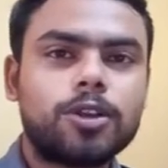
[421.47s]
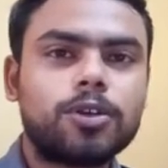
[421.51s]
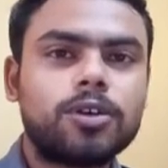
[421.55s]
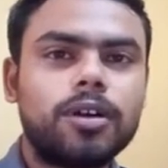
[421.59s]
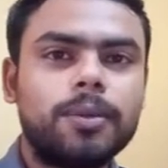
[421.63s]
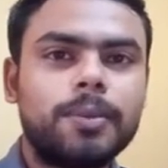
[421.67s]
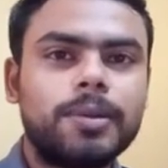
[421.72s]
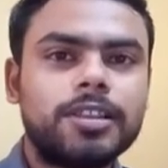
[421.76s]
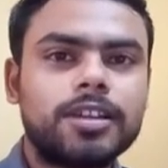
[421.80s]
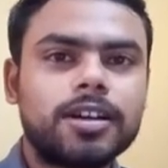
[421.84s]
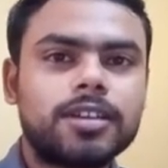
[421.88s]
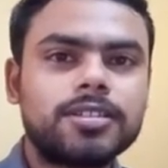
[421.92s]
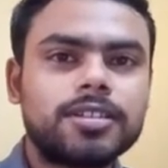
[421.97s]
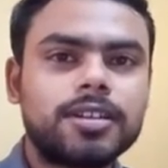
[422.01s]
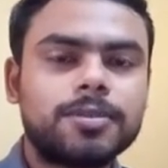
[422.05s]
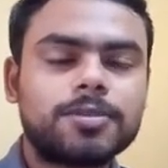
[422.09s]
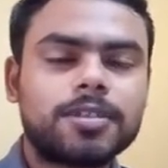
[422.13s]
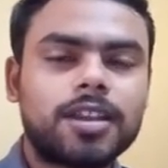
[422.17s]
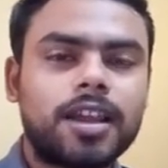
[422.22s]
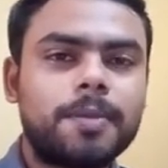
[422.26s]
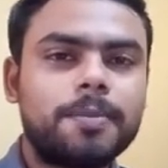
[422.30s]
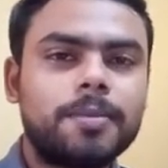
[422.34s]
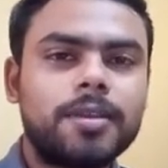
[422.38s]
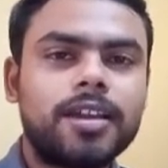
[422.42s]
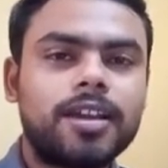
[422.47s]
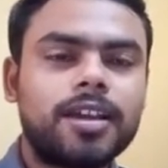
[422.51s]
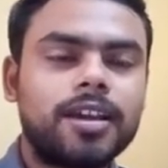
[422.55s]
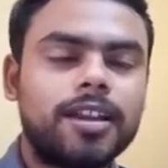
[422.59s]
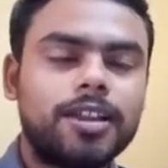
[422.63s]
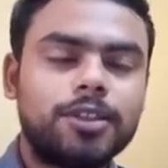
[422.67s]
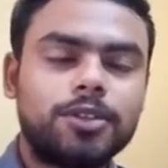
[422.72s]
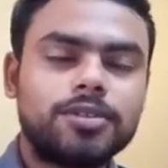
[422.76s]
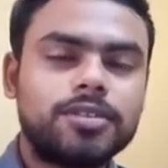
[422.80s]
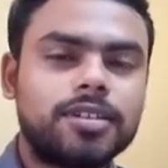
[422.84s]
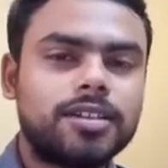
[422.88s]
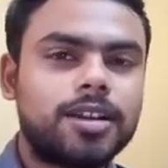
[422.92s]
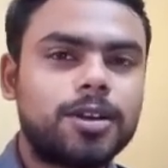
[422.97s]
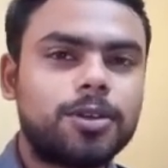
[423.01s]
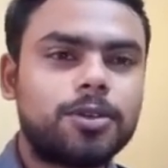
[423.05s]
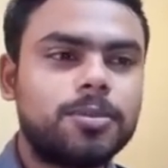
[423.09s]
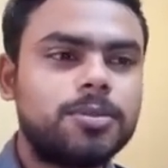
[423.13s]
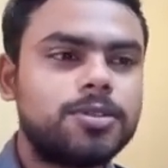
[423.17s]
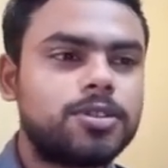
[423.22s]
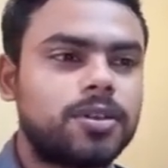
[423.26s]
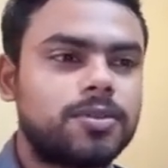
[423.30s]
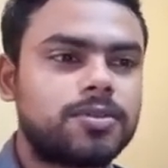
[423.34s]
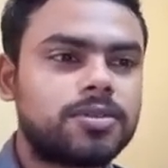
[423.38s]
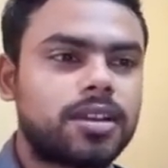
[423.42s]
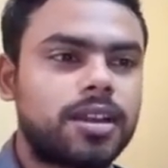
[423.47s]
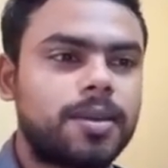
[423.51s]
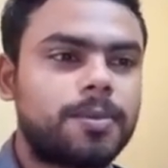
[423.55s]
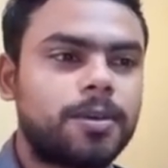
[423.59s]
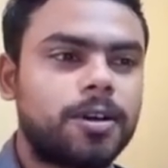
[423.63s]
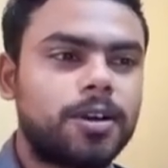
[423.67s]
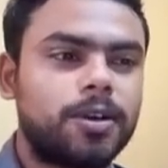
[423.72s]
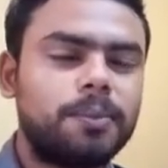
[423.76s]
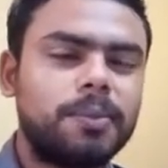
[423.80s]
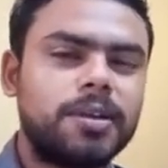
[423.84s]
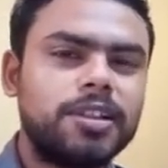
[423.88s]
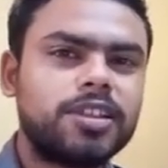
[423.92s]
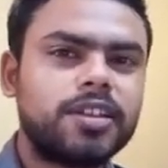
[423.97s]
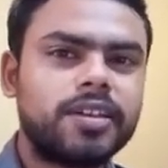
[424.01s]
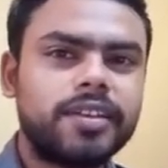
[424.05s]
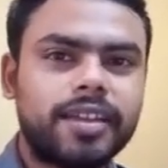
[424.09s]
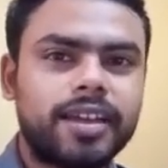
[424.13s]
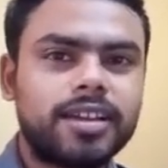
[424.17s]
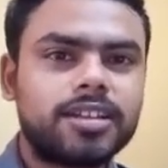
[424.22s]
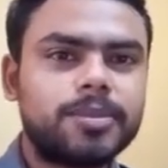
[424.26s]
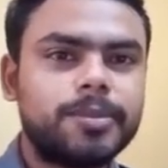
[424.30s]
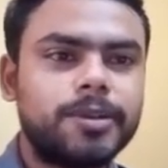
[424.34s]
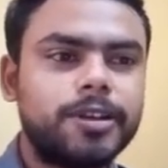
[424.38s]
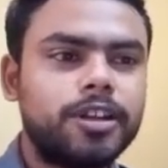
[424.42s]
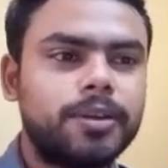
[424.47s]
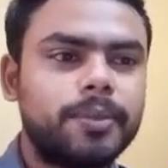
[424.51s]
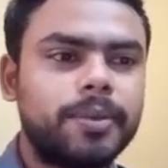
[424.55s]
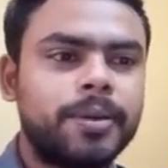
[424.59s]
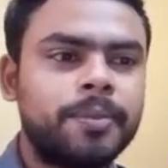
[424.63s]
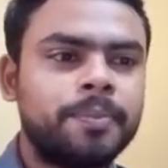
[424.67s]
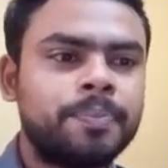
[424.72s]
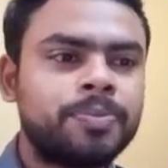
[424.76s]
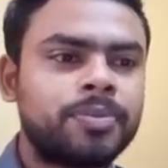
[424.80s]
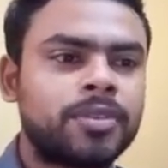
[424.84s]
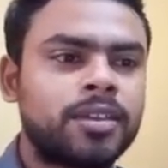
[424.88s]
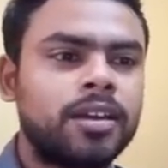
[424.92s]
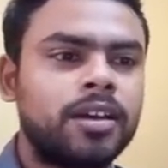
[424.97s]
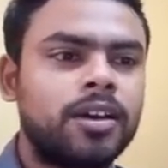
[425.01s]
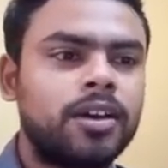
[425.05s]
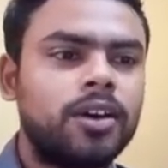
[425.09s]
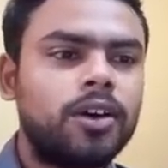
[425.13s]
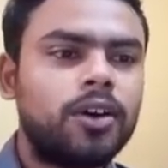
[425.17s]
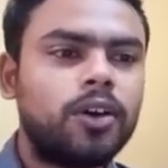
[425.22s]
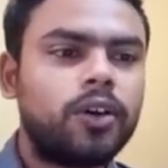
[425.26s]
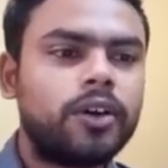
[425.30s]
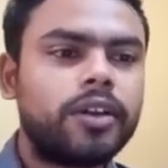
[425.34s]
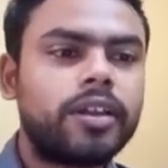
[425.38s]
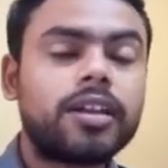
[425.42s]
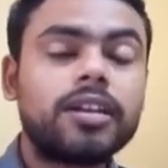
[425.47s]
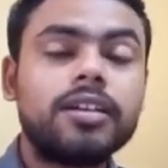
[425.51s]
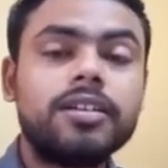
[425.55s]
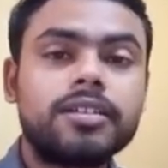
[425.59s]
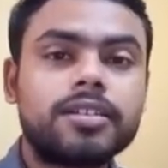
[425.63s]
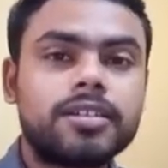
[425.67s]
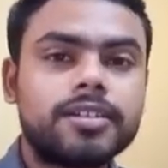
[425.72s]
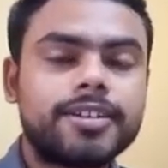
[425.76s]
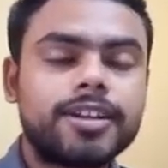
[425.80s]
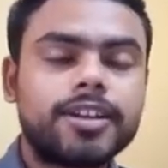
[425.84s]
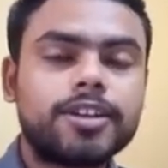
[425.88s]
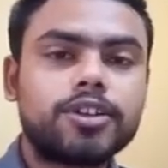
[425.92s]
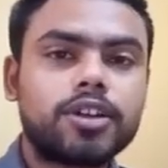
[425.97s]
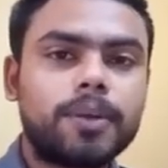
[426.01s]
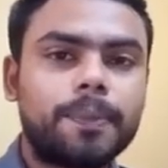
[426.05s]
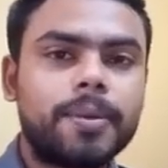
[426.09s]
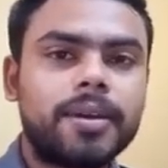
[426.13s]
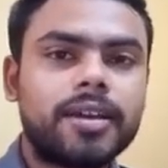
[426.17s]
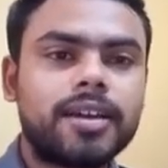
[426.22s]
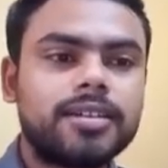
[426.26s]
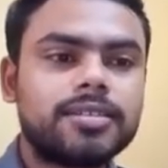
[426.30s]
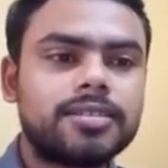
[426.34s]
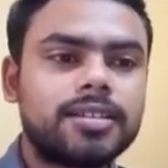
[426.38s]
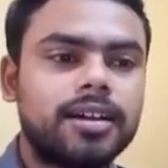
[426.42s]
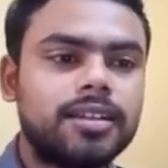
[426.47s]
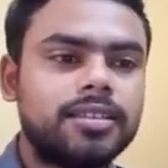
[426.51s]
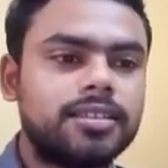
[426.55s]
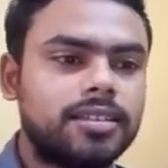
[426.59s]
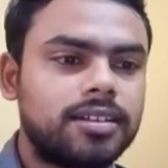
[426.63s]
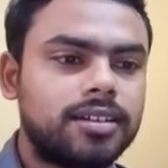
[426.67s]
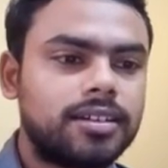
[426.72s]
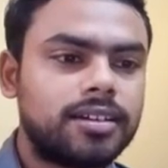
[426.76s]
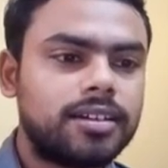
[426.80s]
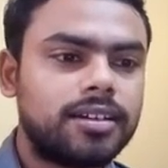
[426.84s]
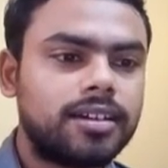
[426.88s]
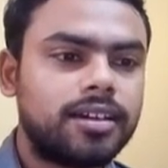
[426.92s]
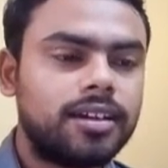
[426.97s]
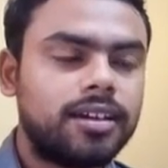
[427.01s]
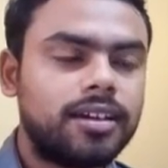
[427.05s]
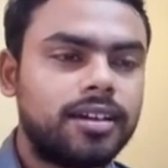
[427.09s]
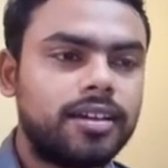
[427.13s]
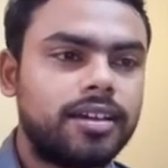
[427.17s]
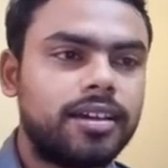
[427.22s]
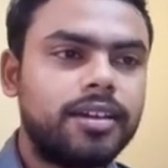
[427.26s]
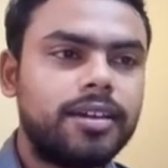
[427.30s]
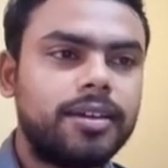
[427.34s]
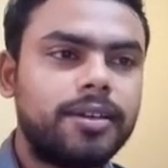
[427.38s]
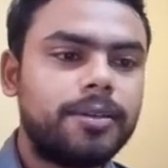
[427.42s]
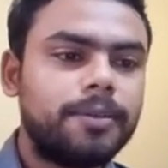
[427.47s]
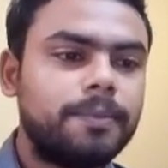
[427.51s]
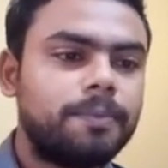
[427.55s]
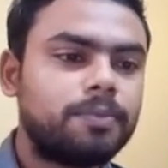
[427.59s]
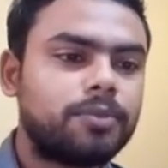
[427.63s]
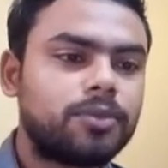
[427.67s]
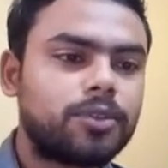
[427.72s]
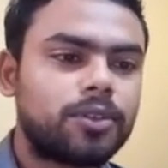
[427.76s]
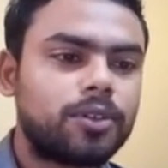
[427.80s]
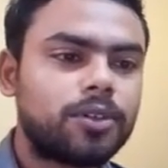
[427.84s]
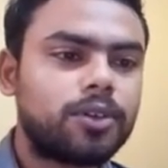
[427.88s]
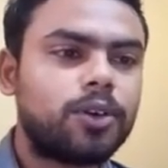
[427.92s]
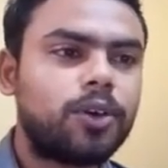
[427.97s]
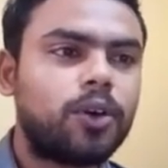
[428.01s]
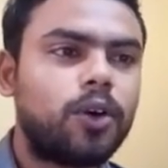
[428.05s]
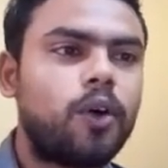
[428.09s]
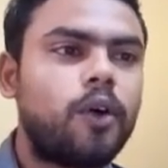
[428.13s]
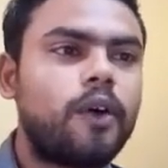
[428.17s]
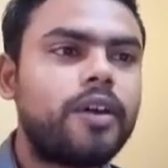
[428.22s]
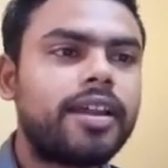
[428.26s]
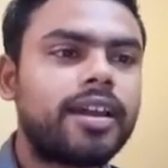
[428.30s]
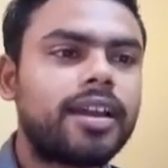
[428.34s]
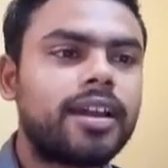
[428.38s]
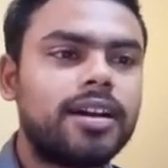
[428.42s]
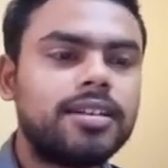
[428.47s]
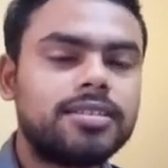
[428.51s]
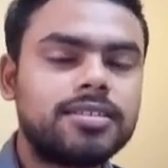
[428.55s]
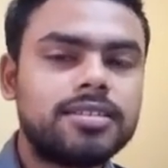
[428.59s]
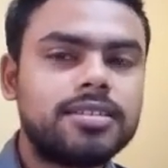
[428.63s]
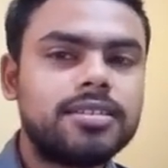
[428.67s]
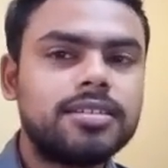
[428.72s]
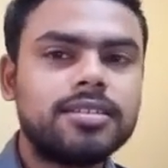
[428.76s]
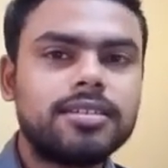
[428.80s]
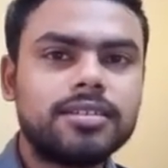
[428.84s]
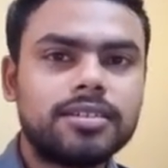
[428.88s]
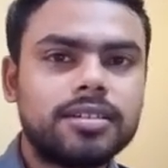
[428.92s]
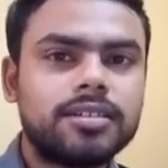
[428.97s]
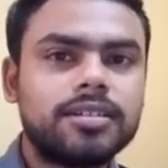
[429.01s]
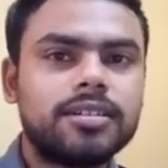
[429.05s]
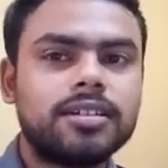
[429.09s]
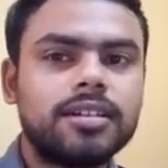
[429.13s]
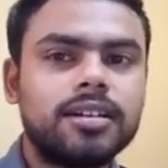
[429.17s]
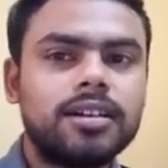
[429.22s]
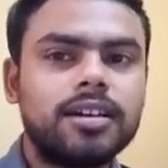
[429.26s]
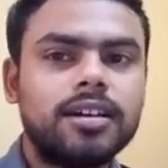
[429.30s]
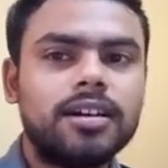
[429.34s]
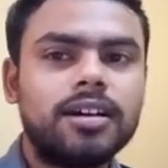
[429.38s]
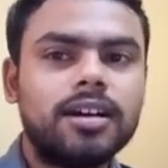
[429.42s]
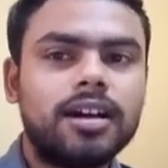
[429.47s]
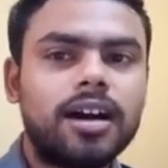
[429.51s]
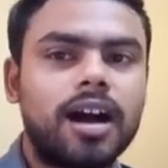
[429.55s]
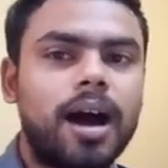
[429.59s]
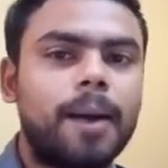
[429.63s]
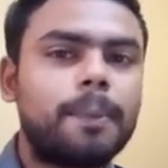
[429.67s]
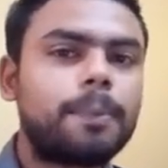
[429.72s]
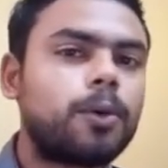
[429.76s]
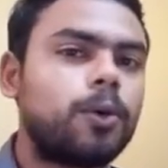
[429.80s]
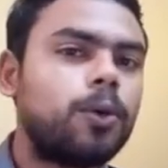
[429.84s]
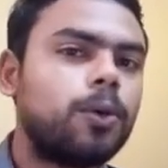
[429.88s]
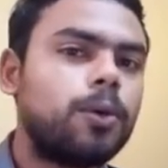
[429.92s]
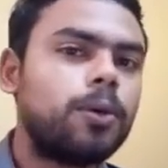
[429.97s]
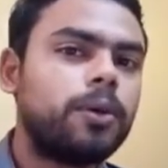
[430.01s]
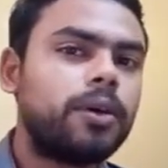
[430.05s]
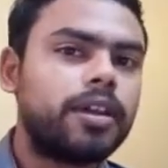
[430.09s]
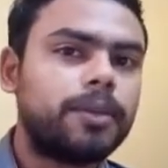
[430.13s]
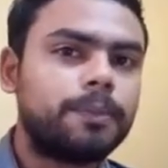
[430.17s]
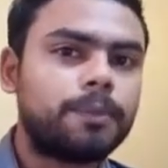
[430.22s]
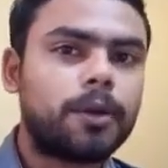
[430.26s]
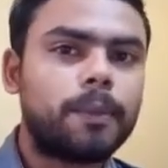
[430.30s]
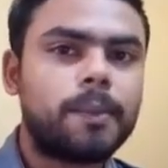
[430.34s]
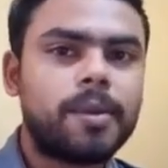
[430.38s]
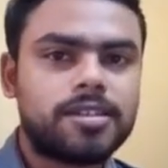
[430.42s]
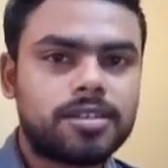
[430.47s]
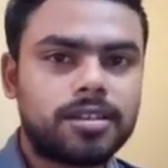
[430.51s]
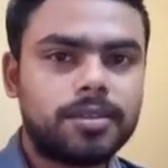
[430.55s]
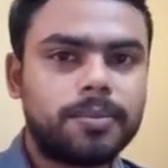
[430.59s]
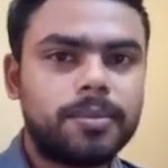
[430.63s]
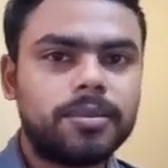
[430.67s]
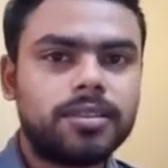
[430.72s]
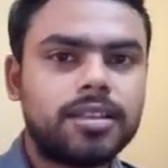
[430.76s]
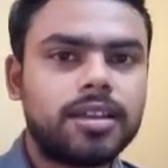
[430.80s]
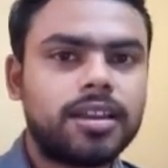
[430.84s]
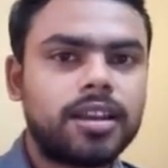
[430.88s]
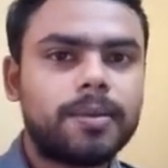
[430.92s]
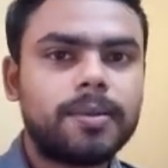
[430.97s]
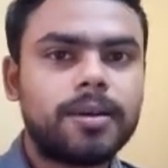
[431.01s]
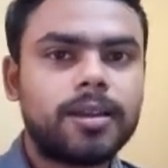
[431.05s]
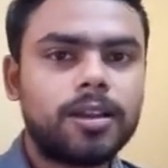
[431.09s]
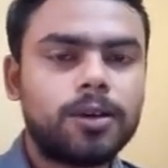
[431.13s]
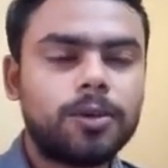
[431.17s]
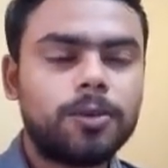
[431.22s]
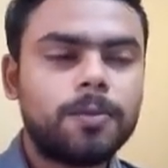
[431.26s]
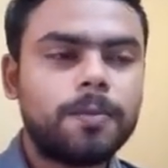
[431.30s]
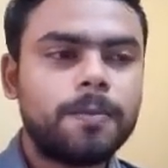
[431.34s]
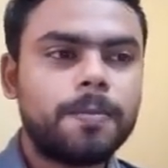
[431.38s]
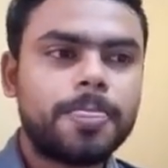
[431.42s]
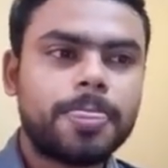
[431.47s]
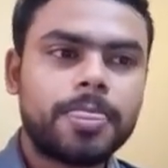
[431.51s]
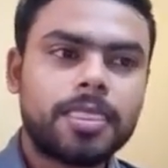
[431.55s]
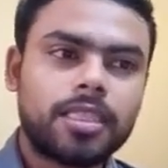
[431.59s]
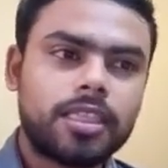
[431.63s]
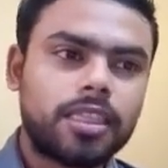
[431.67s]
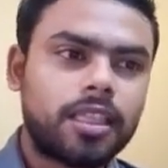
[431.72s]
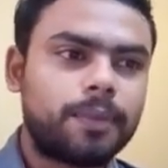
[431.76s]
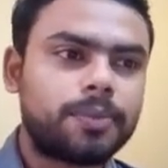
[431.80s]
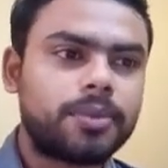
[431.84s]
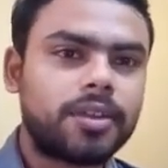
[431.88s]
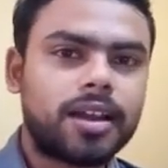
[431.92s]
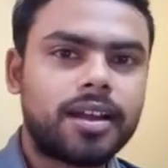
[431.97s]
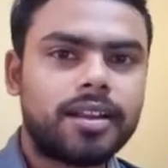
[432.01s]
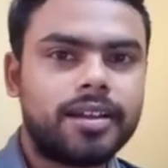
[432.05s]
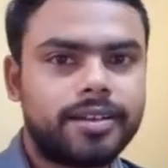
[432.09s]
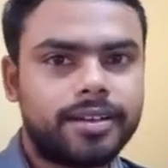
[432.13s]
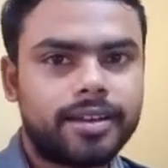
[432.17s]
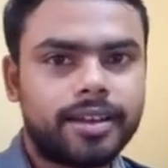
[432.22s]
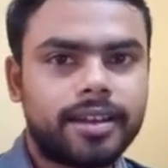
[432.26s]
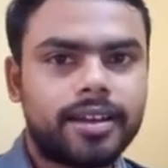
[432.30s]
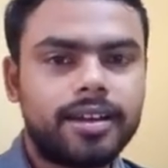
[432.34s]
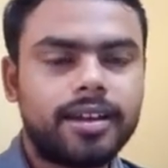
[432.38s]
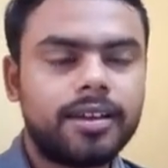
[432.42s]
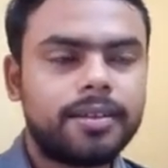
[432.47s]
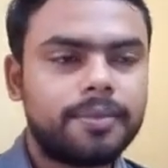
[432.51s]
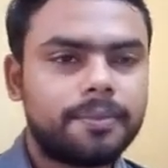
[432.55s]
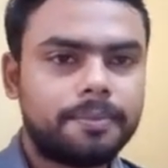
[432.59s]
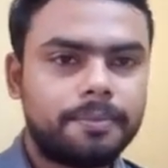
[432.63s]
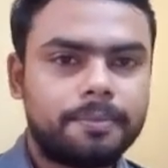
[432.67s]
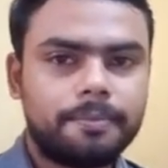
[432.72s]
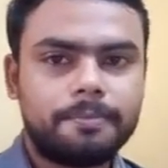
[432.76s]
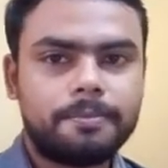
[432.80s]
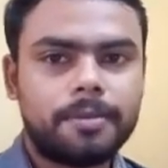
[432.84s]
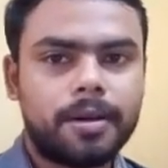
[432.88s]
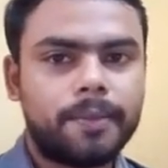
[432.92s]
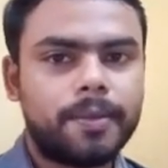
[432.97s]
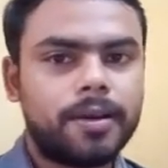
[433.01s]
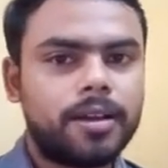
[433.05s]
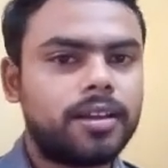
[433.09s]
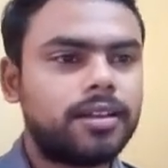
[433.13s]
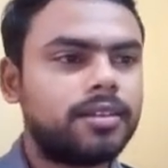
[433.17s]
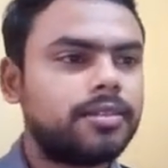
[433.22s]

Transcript: को अभी तक सब्सक्राइब नहीं करे तो चैनल को भी सब्सक्राइब करो मिलते हैं नेक्स्ट वीडियो में और एक इंटरेस्टिंग टॉपिक के साथ ये और एक अच्छी आपको इन्फॉर्मेशन देने वाला हूँ तब तक के लिए टेक केयर बाय बाय